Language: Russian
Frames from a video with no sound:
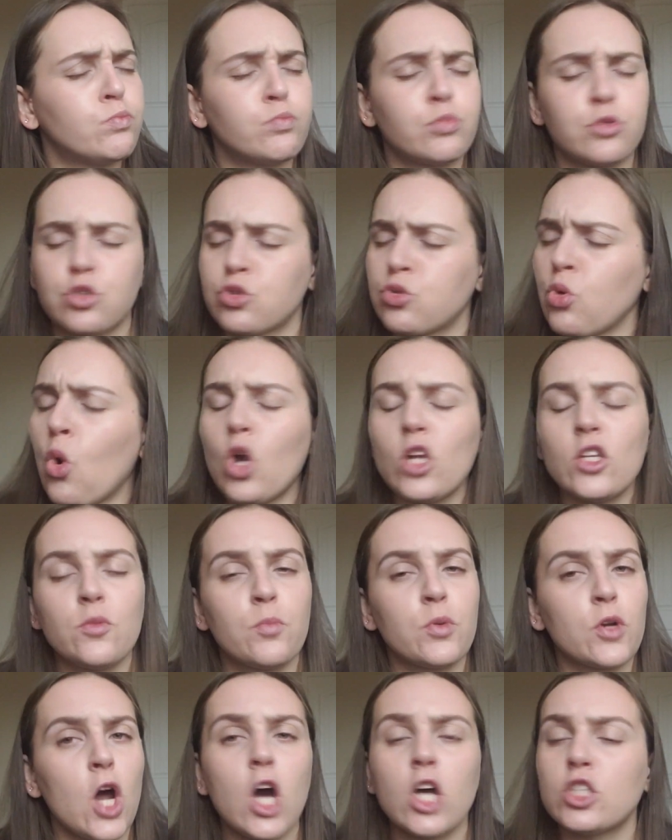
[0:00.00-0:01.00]
стоит
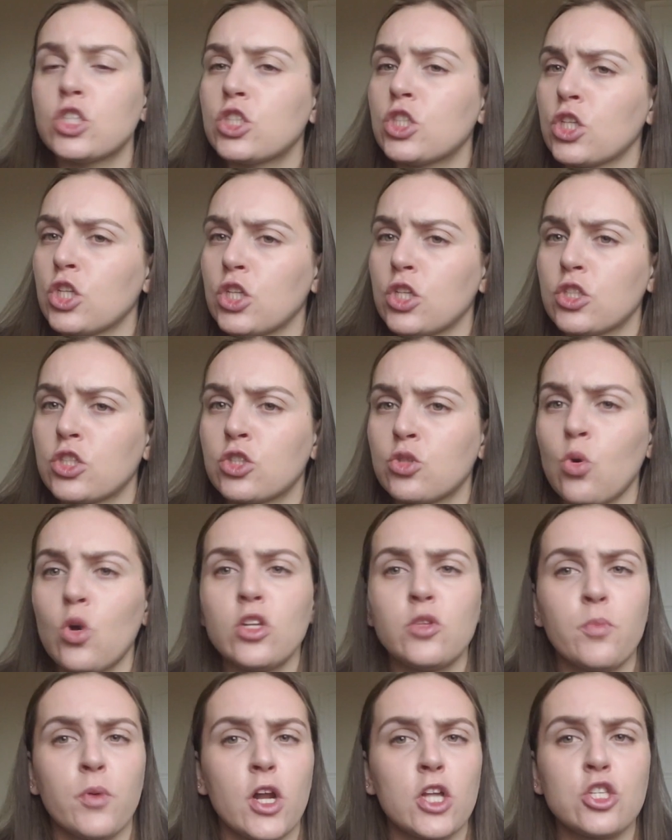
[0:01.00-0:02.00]
брать,
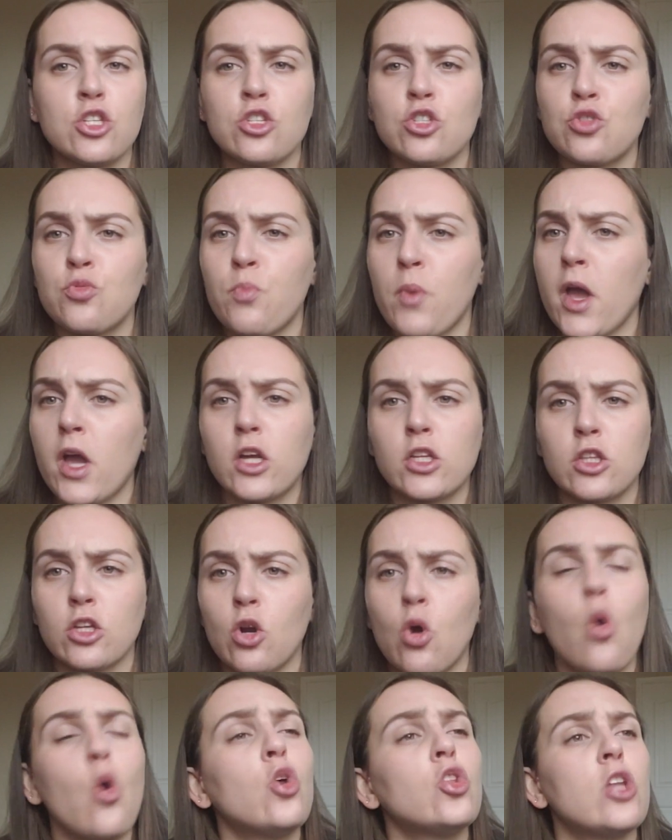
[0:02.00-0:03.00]
стоит брать
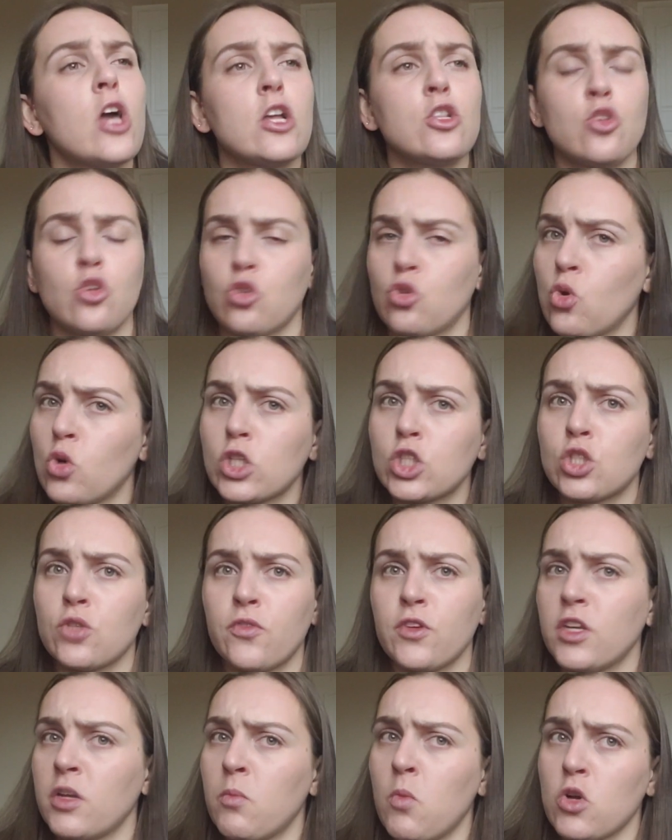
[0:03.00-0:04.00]
инспектора, он найдет то, что
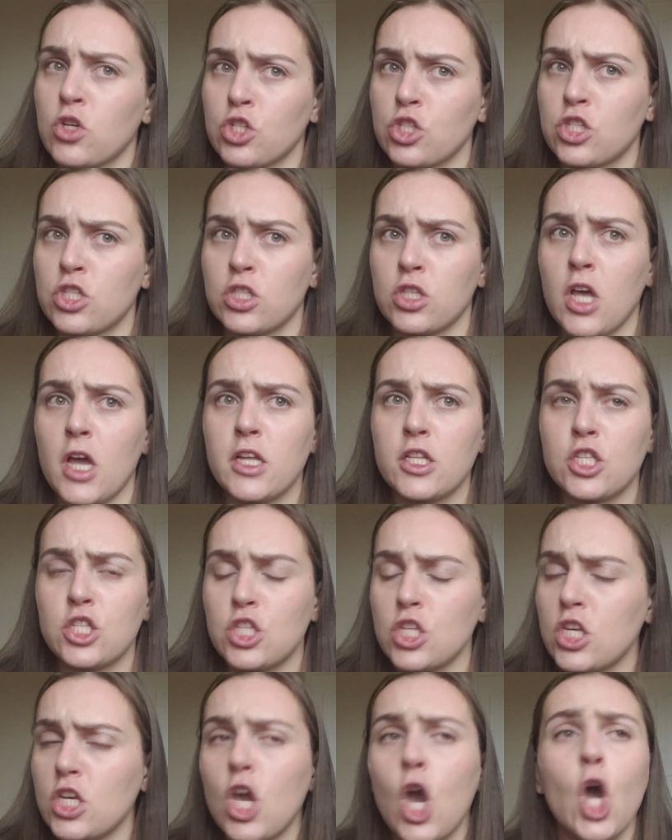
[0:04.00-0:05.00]
вы не можете
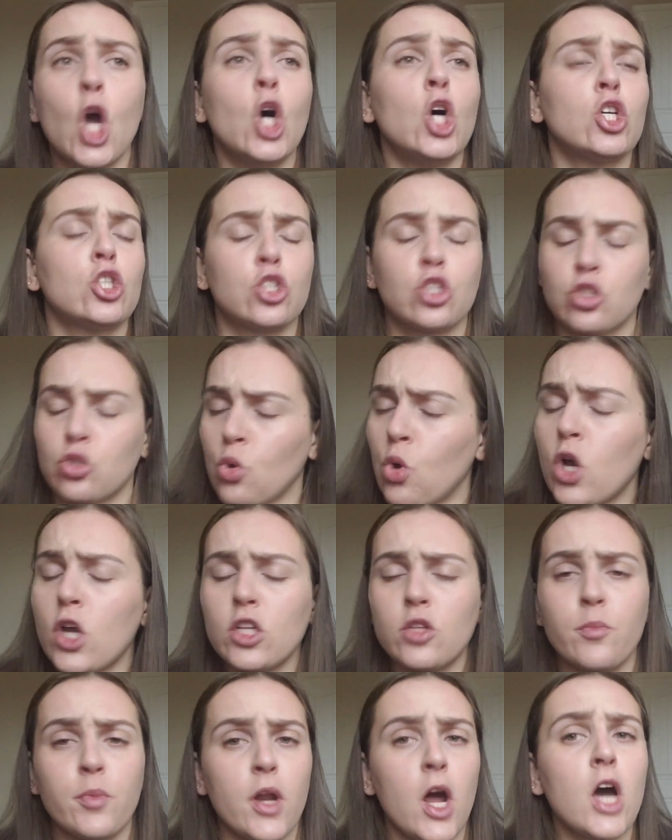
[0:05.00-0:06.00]
найти,
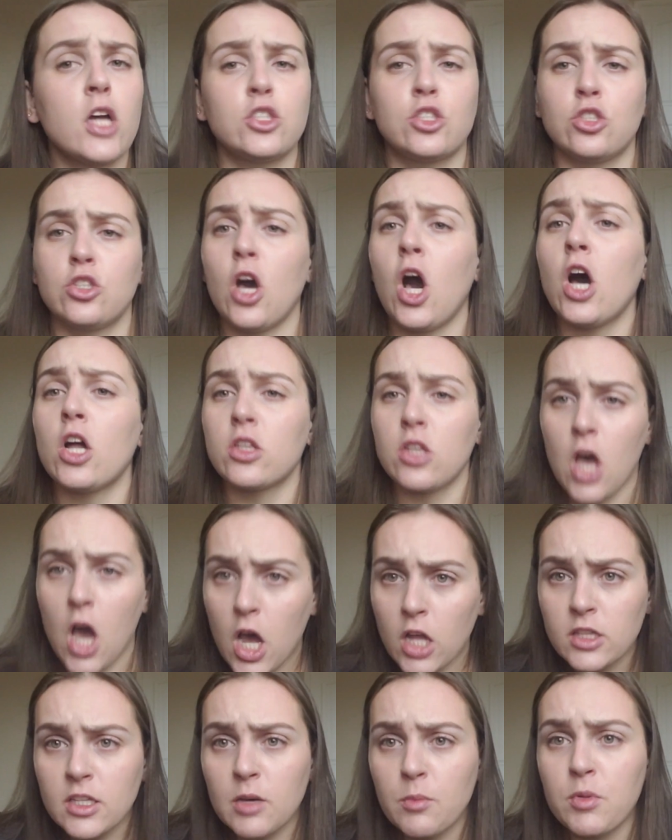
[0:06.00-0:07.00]
стоит брать, да,
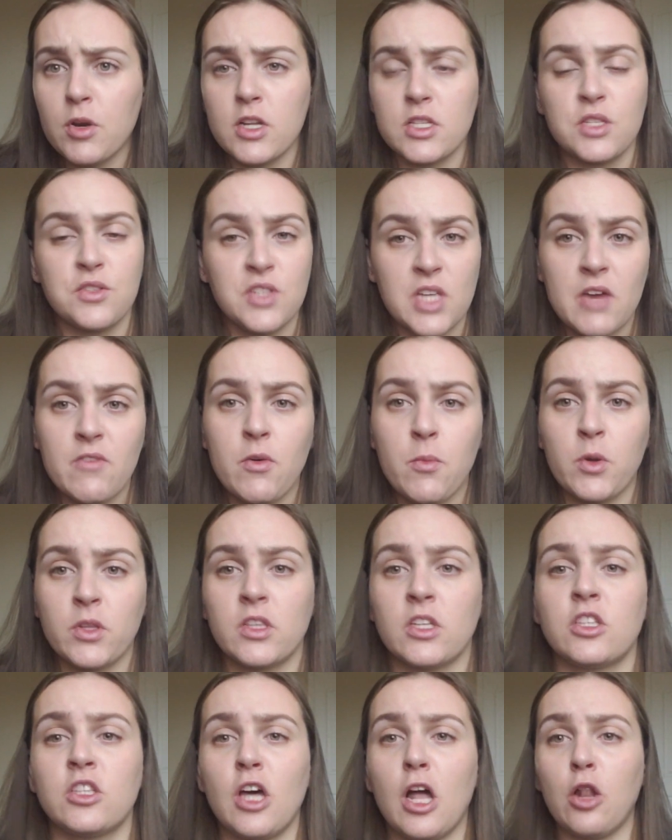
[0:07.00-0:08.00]
надо брать, все вам
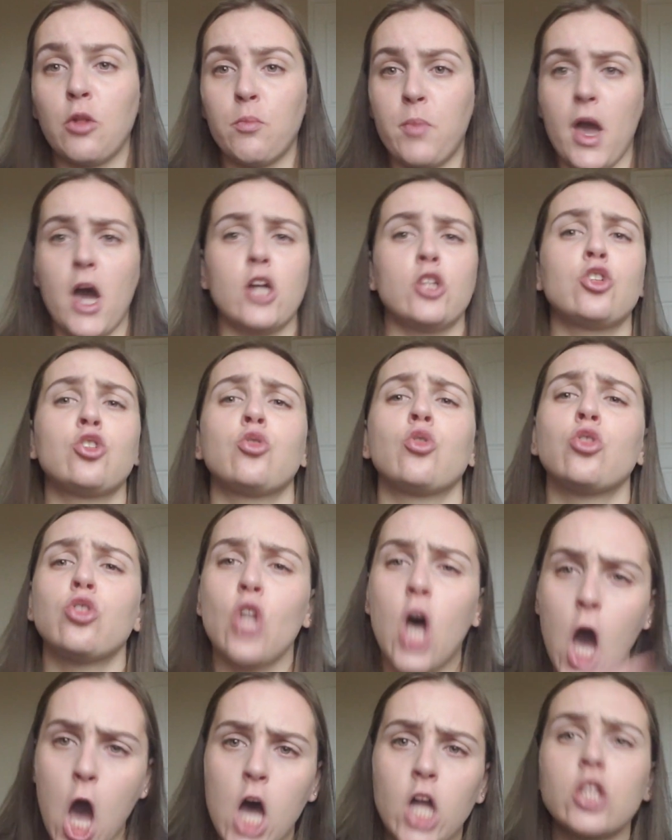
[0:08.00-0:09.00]
это долбят, что
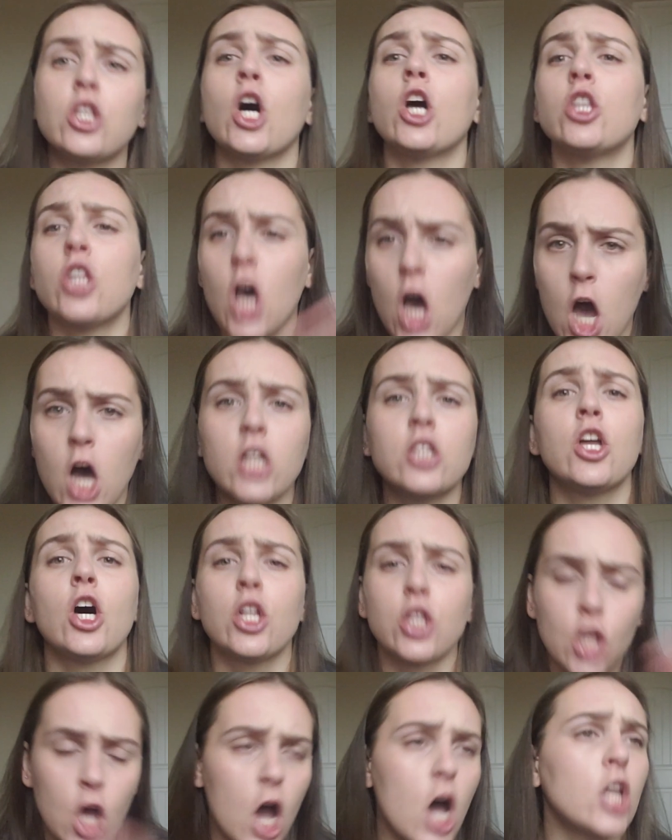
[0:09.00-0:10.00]
надо,
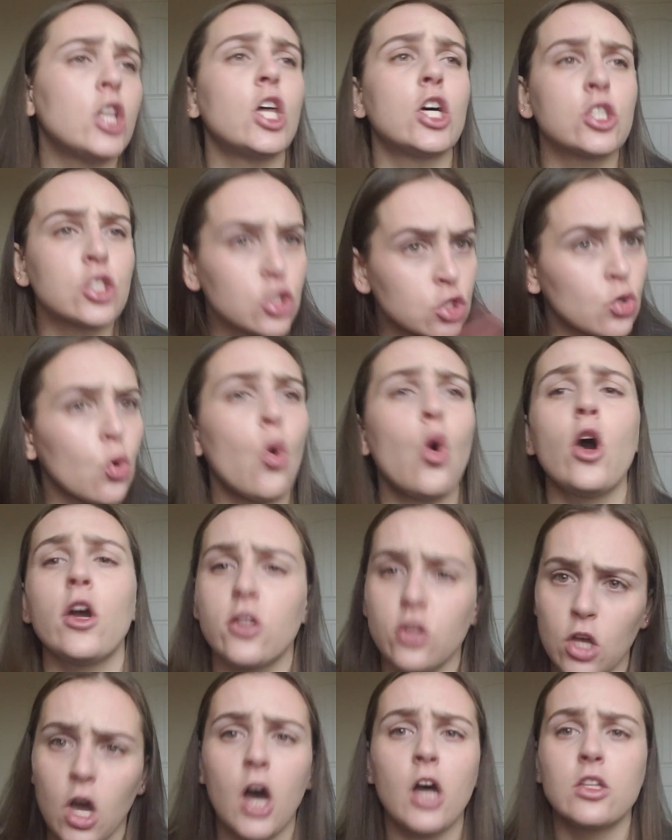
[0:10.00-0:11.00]
надо, надо,
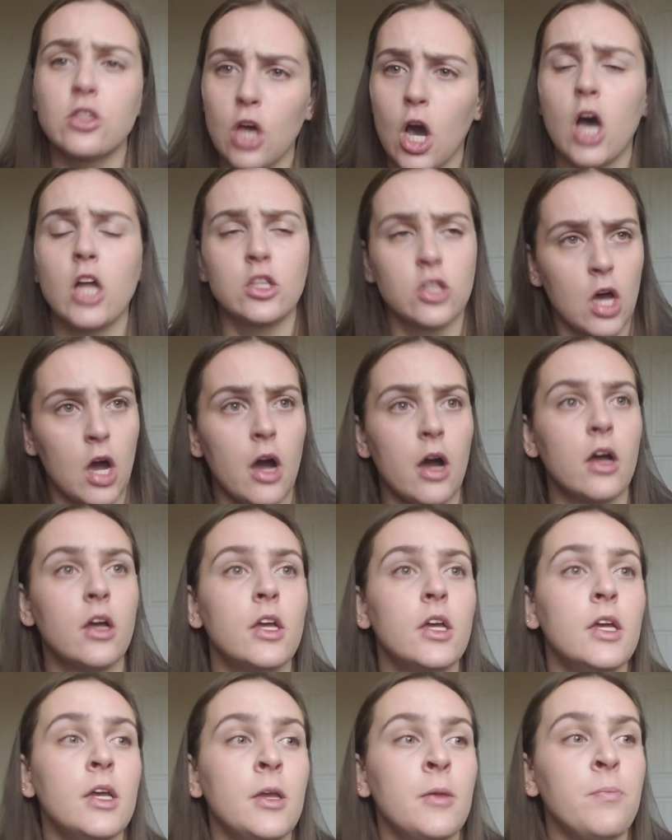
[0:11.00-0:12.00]
стоит, да, да, да.
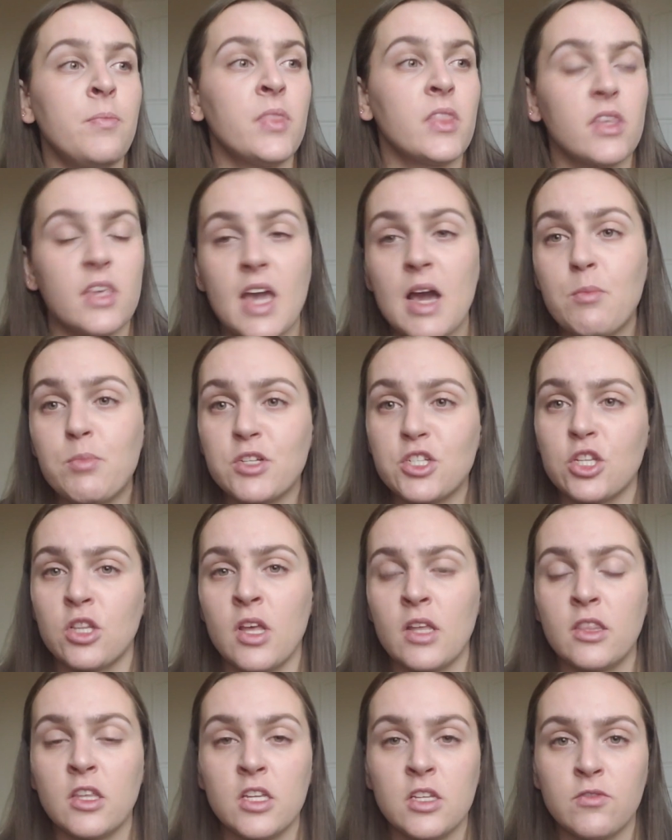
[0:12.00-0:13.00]
Я
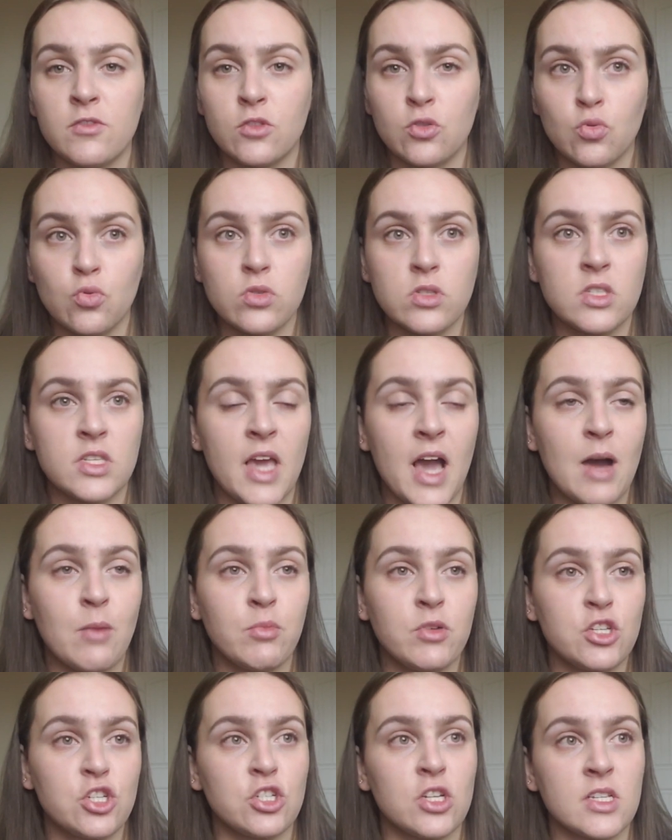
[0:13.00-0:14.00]
обычно это не ведусь, я
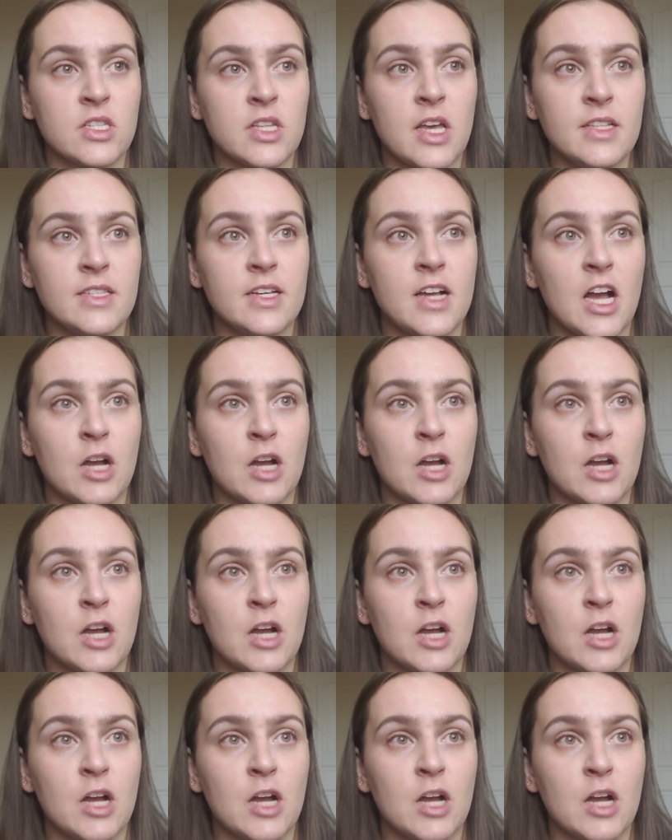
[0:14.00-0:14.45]
обычно, знаете,